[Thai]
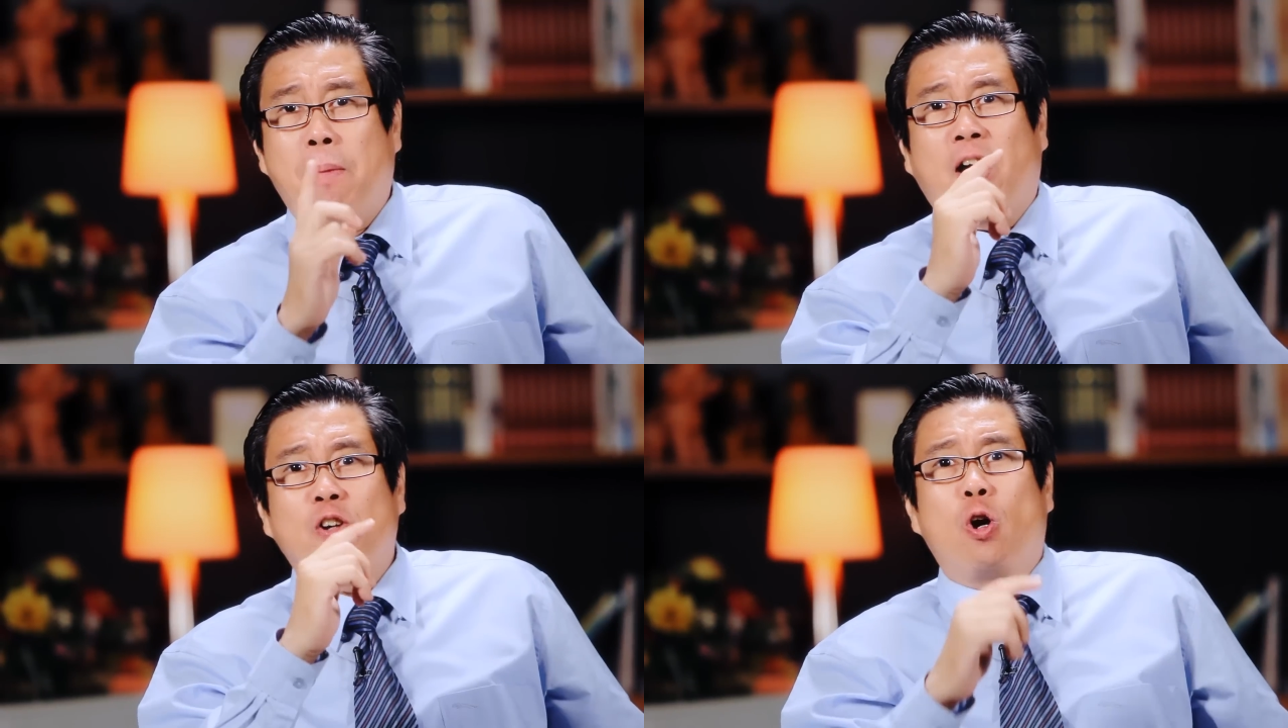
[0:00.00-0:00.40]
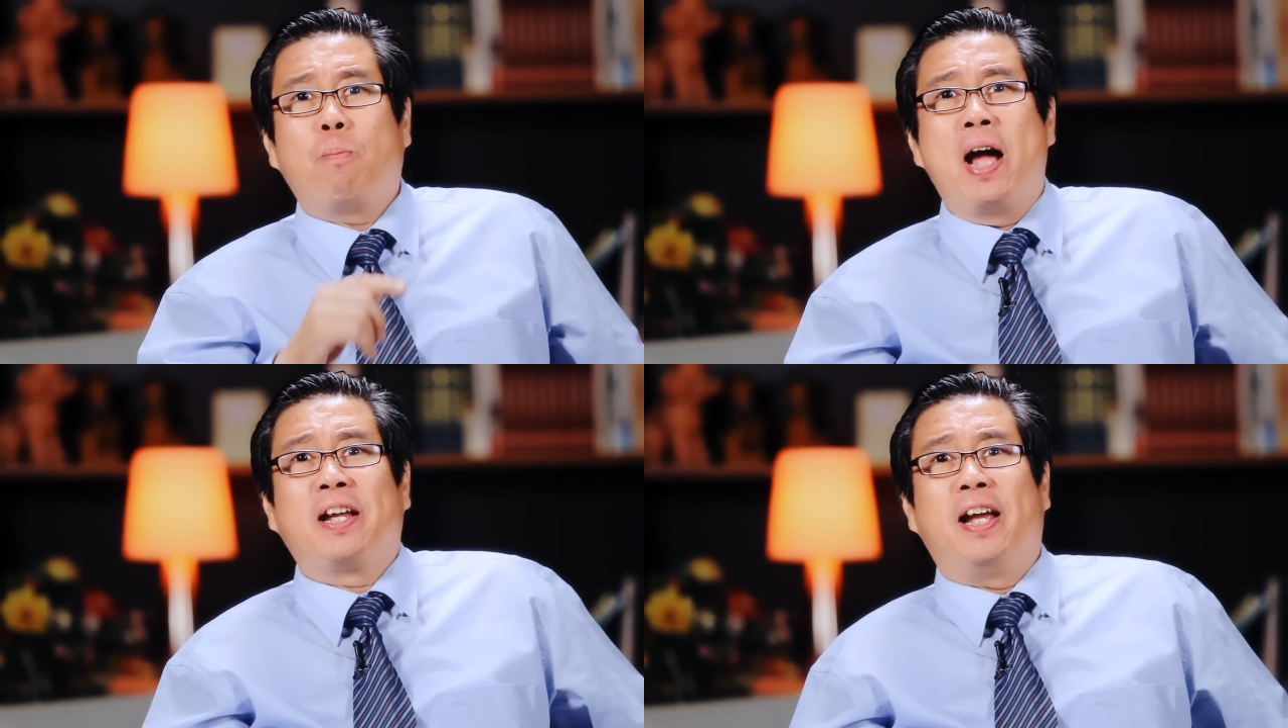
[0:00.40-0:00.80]
ทำไมเขายก
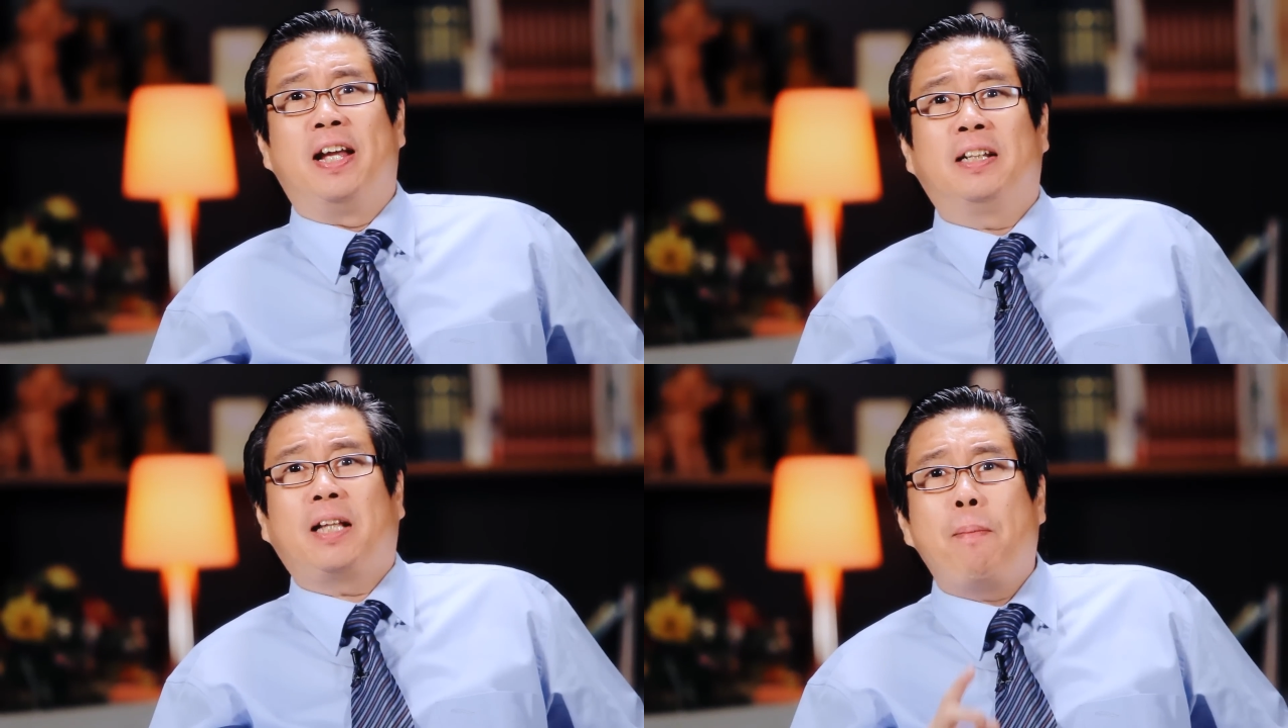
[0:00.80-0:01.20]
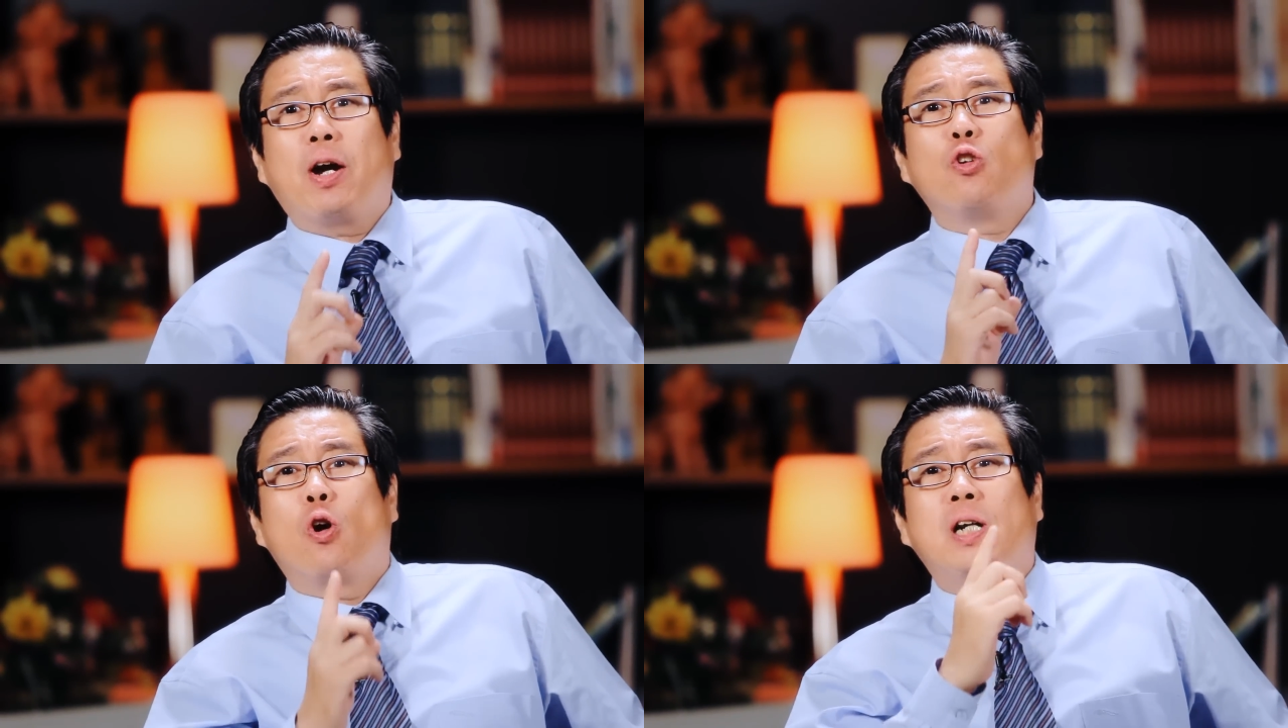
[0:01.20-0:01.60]
ไม้งเขนทำไม
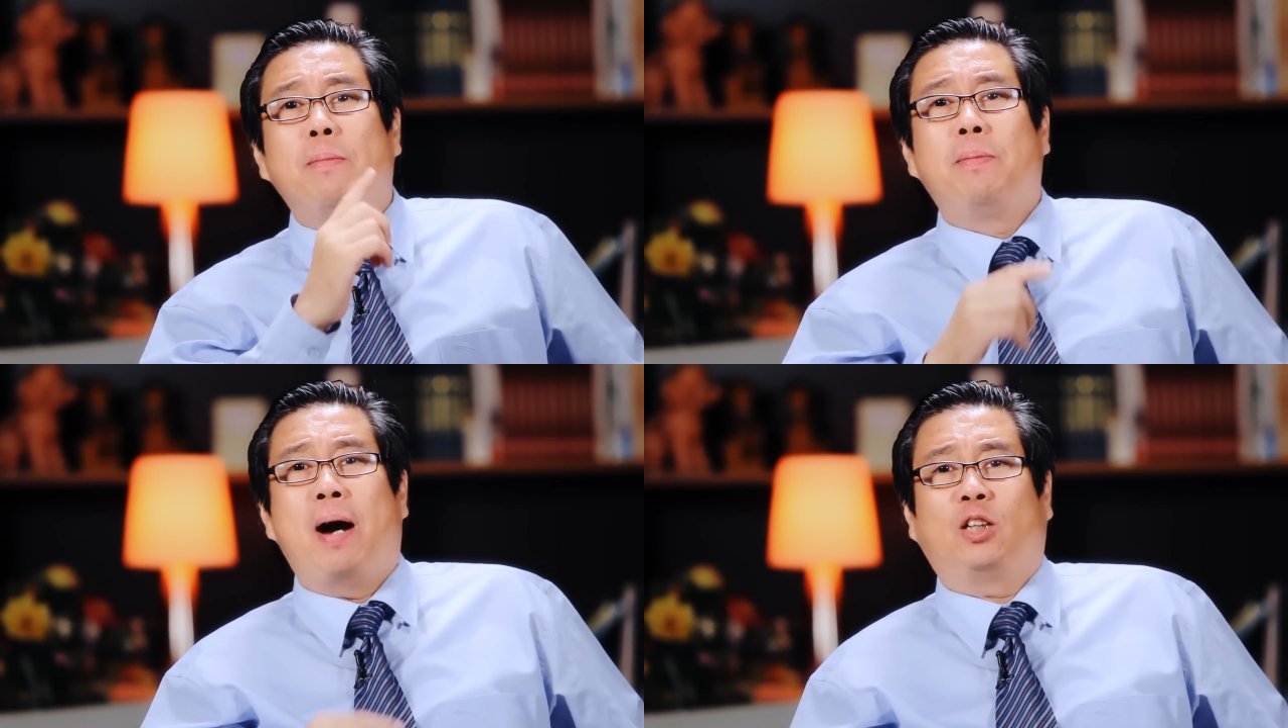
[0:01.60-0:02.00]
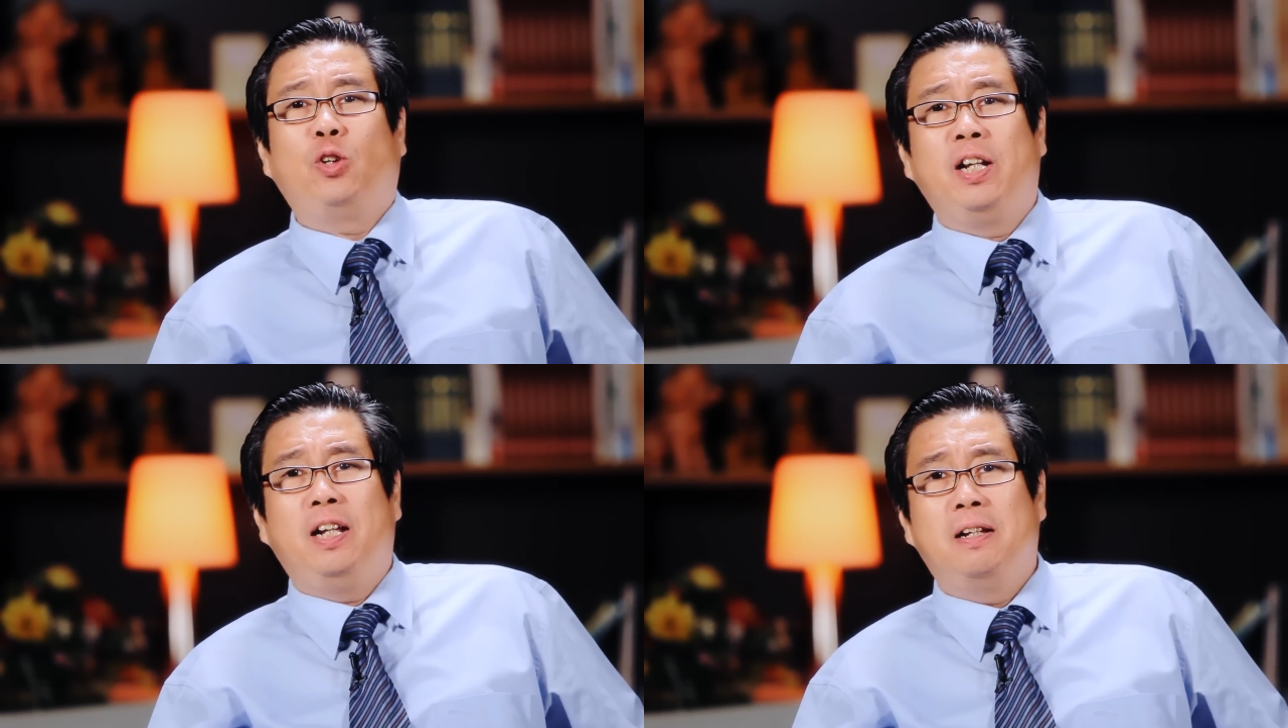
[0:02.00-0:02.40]
เขายกเครื่องมือประหาร
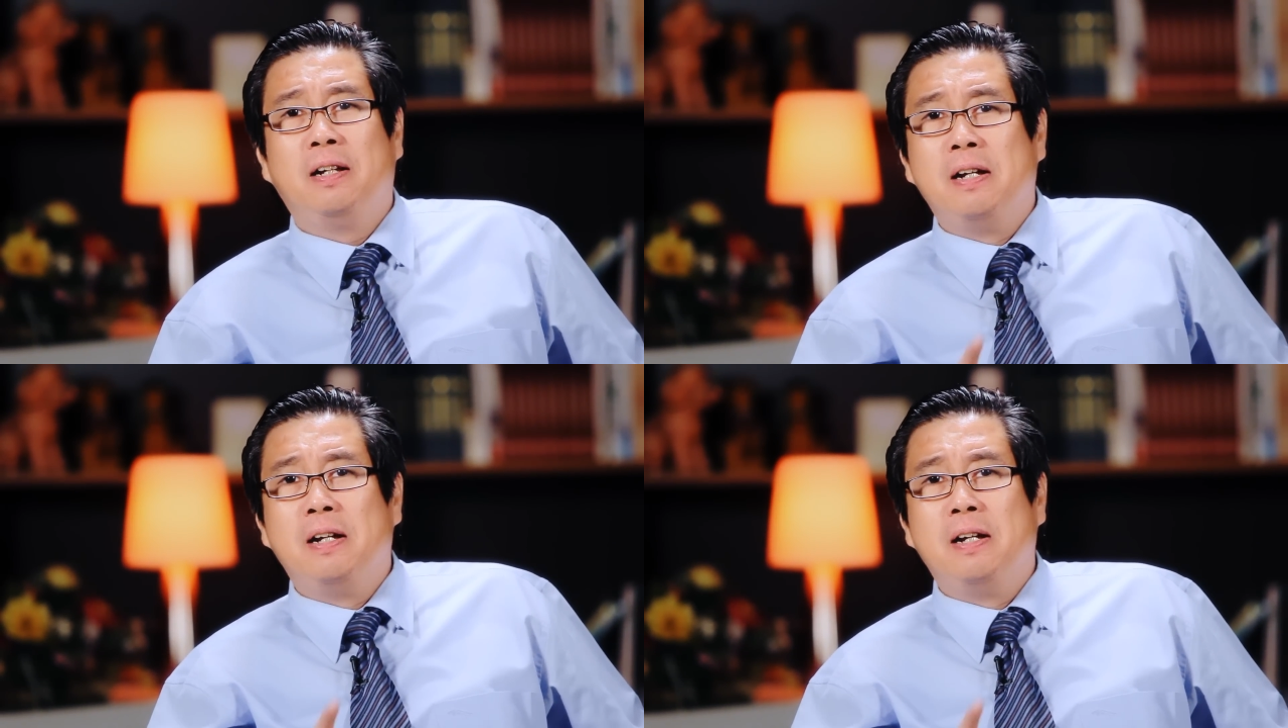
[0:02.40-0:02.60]
ชุดนี้